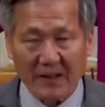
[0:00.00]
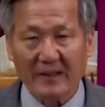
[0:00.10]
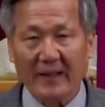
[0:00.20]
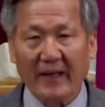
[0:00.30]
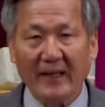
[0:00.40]

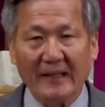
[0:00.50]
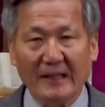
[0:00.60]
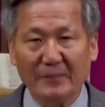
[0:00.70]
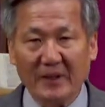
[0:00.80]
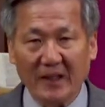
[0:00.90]
내
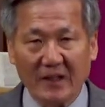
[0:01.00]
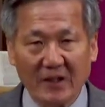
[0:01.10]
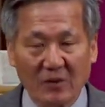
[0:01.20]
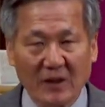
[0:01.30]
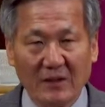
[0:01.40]
하나님께
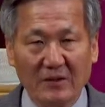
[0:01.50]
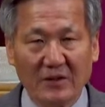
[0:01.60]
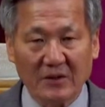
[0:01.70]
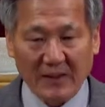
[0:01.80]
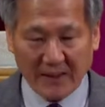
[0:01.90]
기도한
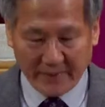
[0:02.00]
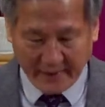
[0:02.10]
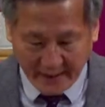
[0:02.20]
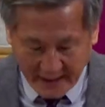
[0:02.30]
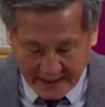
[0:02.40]

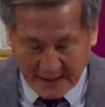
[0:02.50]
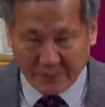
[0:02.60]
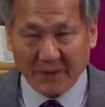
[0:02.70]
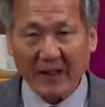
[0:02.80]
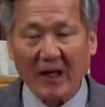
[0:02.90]
것이내
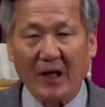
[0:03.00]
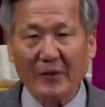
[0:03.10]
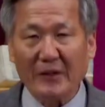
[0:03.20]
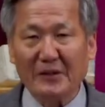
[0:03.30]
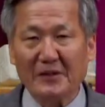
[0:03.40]
하나님께
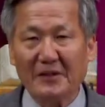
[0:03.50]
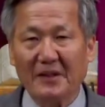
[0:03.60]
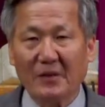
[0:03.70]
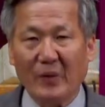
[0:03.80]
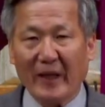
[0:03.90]
아뢰인
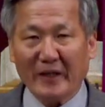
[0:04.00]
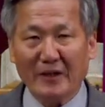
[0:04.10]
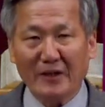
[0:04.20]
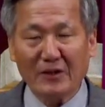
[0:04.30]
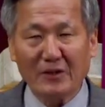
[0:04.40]
것인데 왜
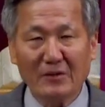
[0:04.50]
그걸